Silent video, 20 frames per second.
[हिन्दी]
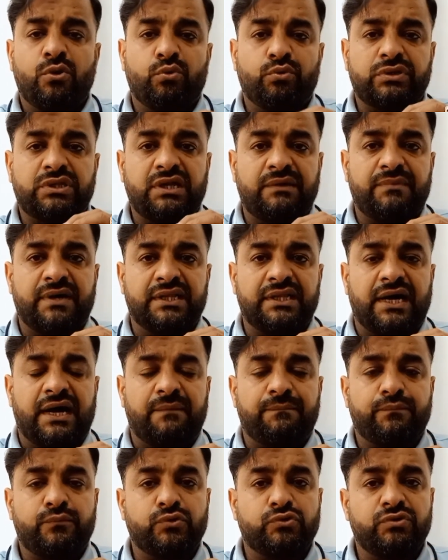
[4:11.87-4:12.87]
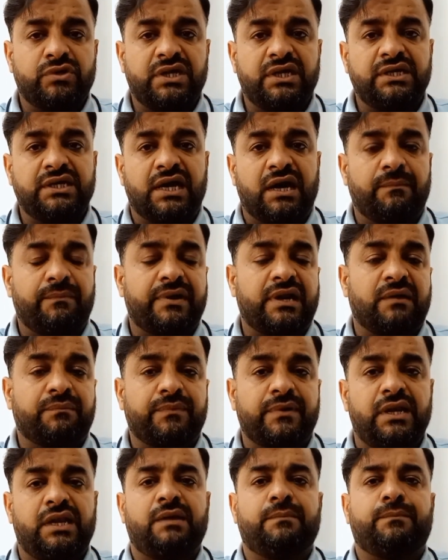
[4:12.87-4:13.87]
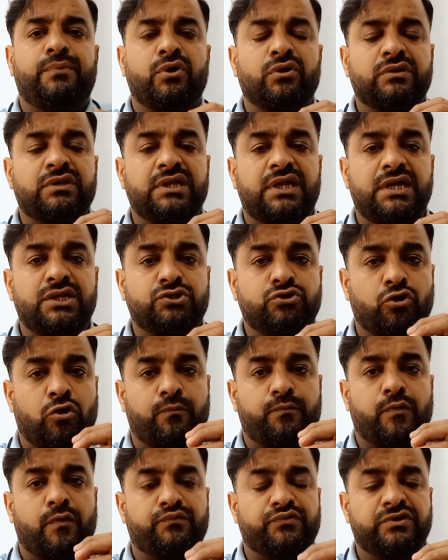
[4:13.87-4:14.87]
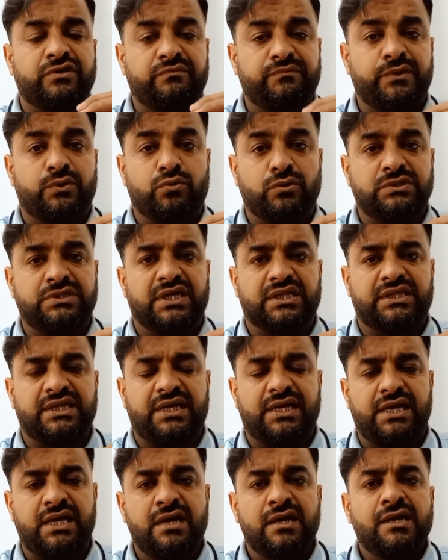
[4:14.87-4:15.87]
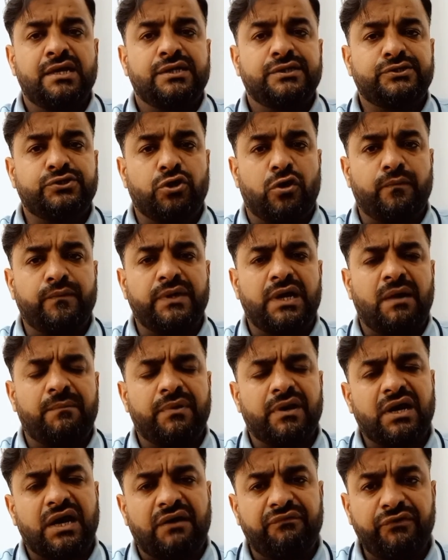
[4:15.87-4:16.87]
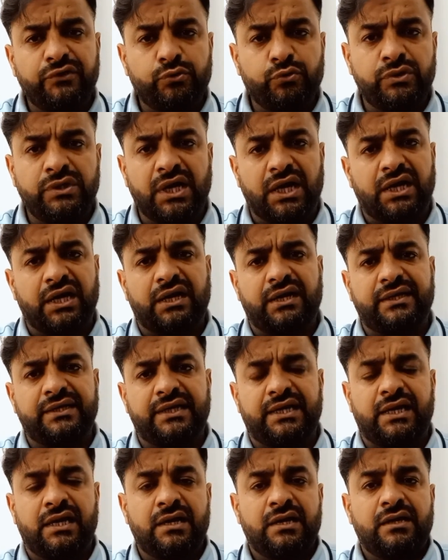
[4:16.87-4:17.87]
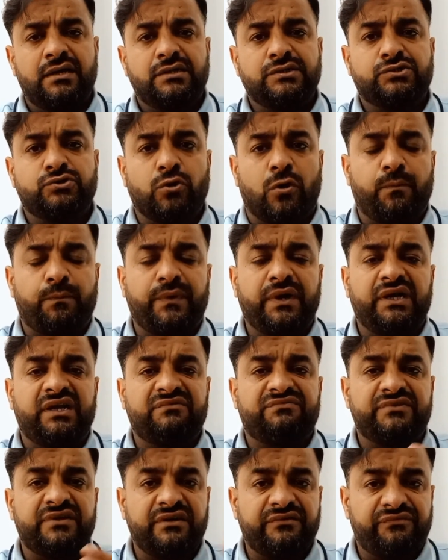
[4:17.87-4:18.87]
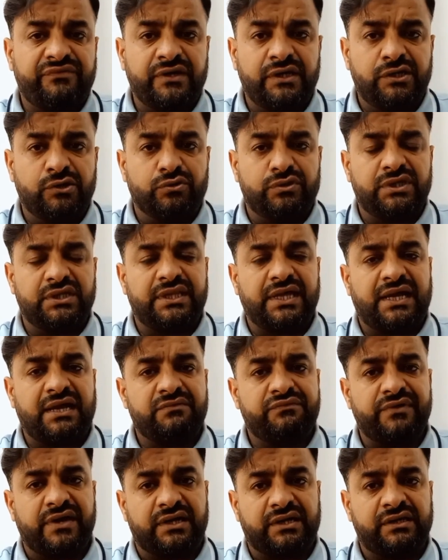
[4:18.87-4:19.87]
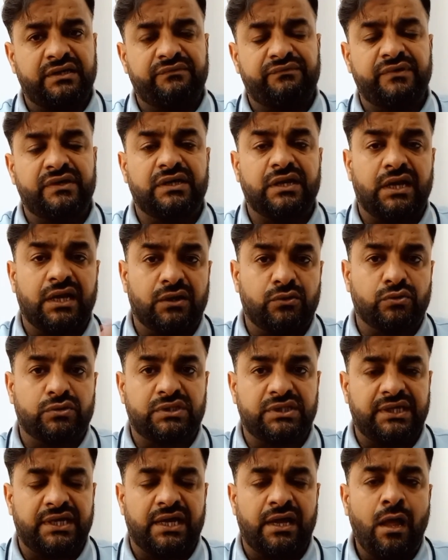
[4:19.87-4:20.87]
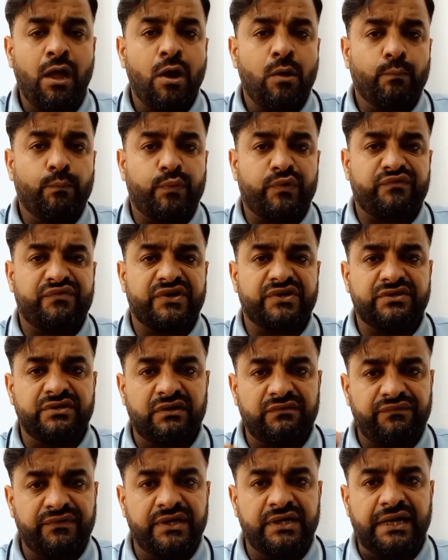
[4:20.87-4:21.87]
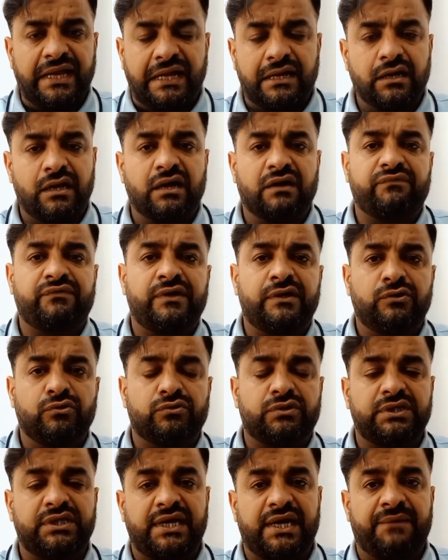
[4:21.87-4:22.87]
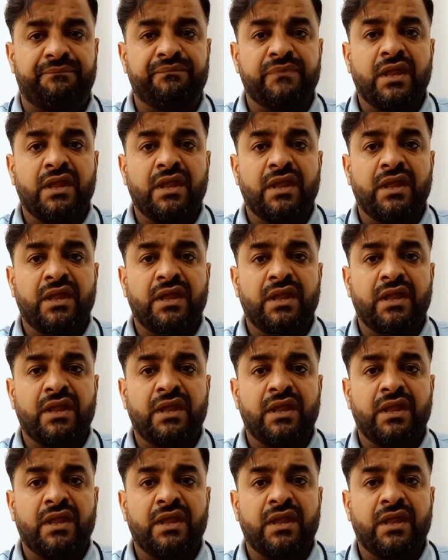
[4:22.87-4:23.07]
उसके बाद आपको जो है ना यहाँ पर आपके लिए बहुत सारे जॉब ऑप्शन भी खुल जाते हैं जॉब यहाँ पर काफ़ी दुनिया कर रही है जॉब की डिफरेंट फील्ड होती है देखें फैक्ट्री फील्ड अलग होती है प्रोफेशनल फील्ड एक अलग फील्ड होती है